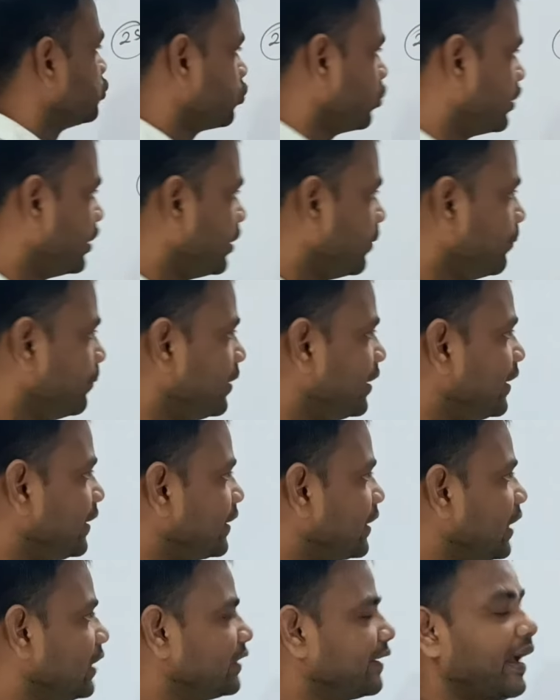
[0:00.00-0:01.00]
तो ये
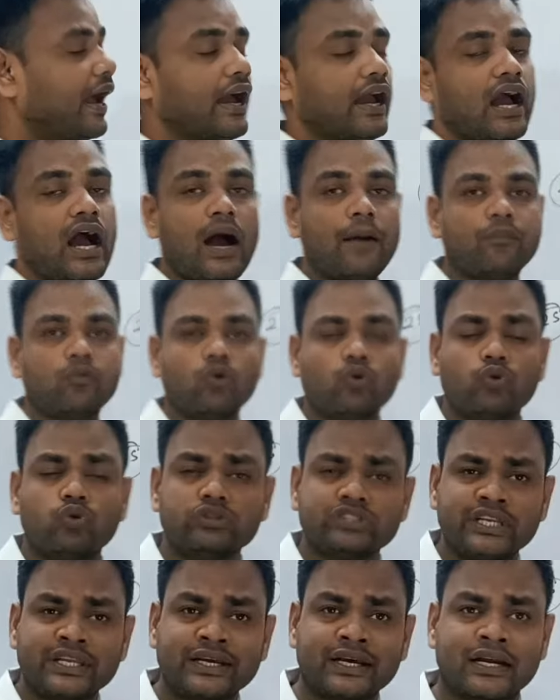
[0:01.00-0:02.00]
मेडिकल क्या है आपको
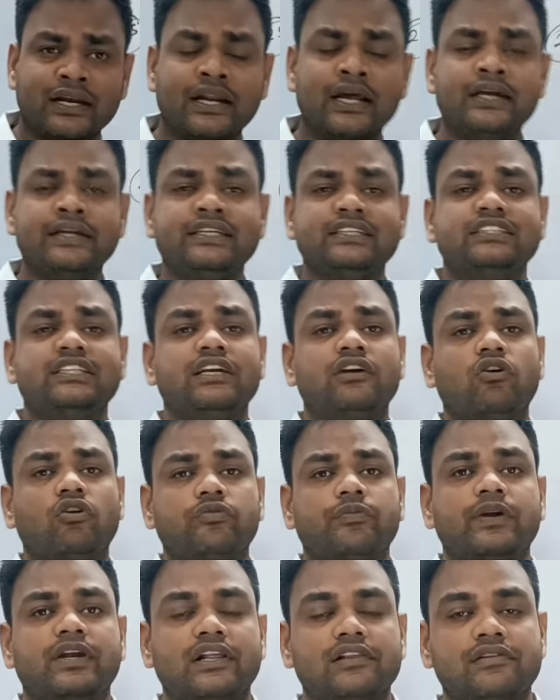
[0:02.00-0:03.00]
कुछ नहीं करना है डिस्ट्रिक्ट
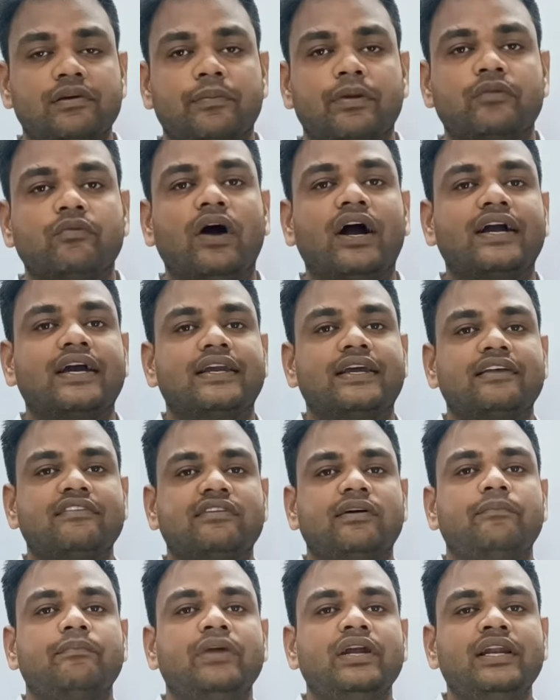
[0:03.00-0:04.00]
हॉस्पिटल से बनवा करके
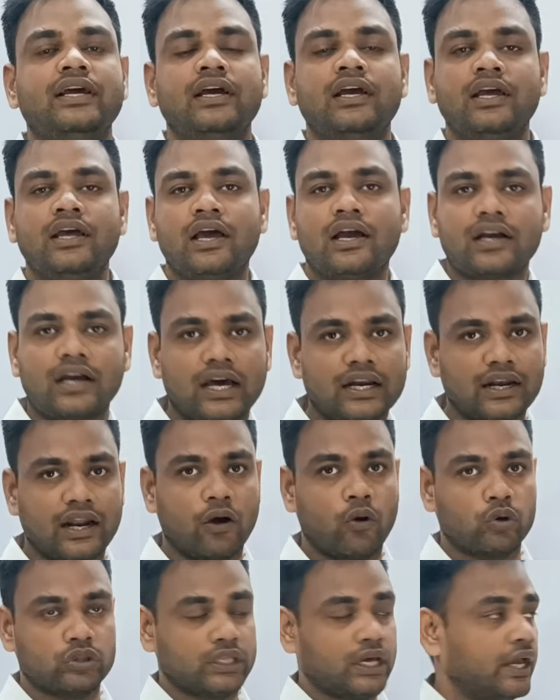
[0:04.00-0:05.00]
सबमिट करना
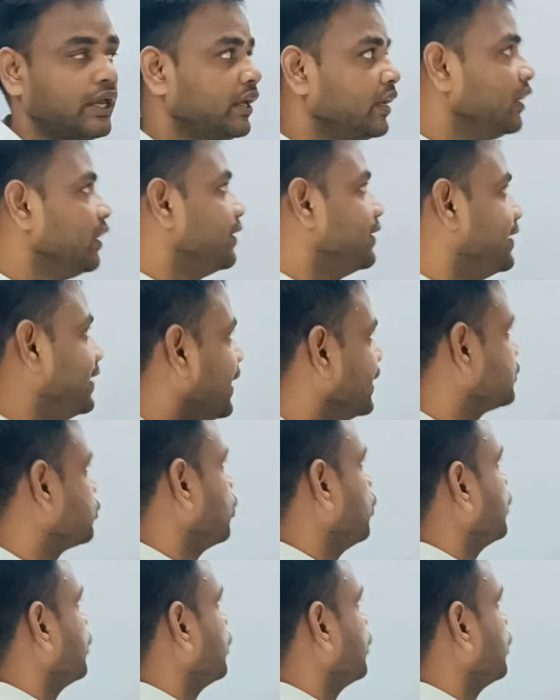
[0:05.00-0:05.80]
होता है ये तो